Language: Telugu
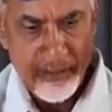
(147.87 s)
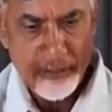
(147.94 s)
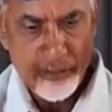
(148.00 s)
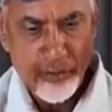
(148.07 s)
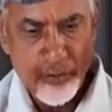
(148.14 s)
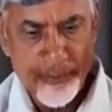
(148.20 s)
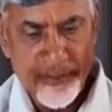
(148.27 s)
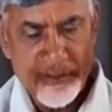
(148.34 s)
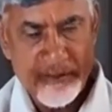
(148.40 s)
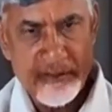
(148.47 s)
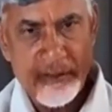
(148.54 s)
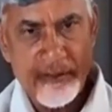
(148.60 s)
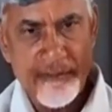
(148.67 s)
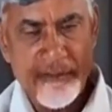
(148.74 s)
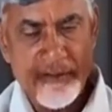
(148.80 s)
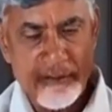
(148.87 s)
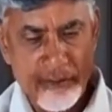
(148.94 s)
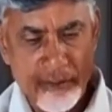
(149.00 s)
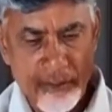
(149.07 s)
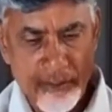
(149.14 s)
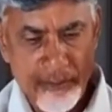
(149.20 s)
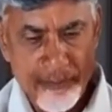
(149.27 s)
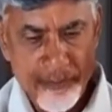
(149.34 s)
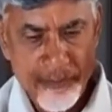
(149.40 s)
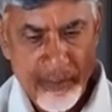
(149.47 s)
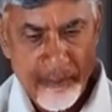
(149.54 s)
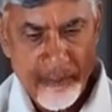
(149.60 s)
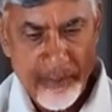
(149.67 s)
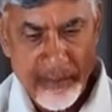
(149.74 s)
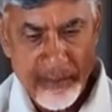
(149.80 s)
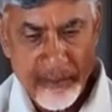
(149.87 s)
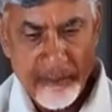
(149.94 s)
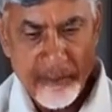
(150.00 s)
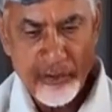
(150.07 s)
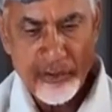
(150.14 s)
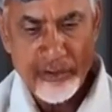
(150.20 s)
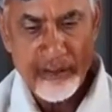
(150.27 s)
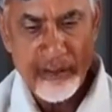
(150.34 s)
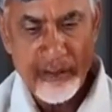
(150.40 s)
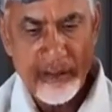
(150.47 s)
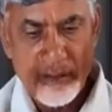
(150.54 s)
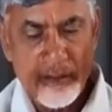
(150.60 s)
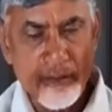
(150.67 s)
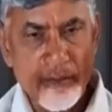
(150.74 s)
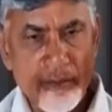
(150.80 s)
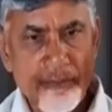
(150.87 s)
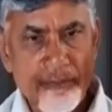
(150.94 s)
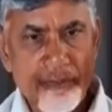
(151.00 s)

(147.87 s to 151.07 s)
ఐదో ప్రెస్ కాన్ఫరెన్స్ లో పదమూడు జిల్లాల్లో